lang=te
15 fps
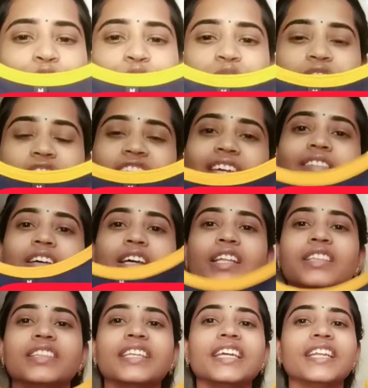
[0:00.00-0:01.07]
ఉంటుంది
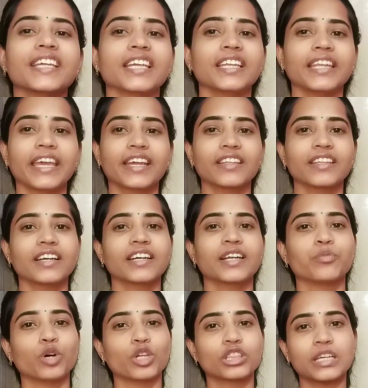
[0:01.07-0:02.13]
దీనికి నెక్ దగ్గర
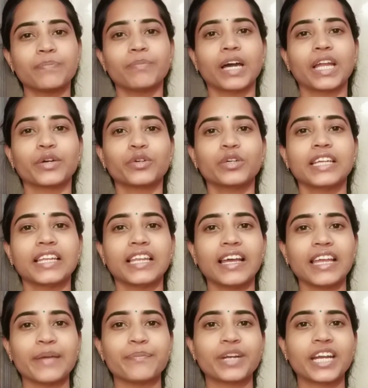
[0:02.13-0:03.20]
మొత్తం మనకు ఇలా
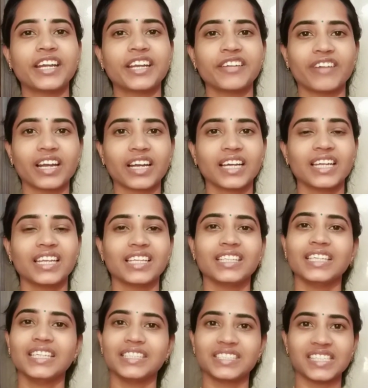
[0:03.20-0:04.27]
ఎంబ్రాయిడరీ వర్క్
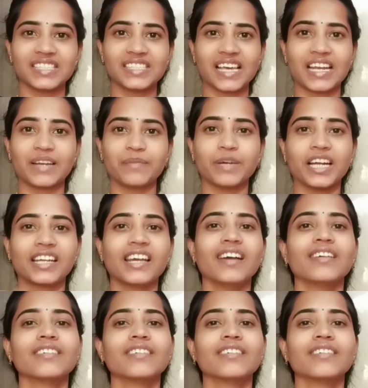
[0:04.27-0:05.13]
అనేది ఇచ్చేసారనమాట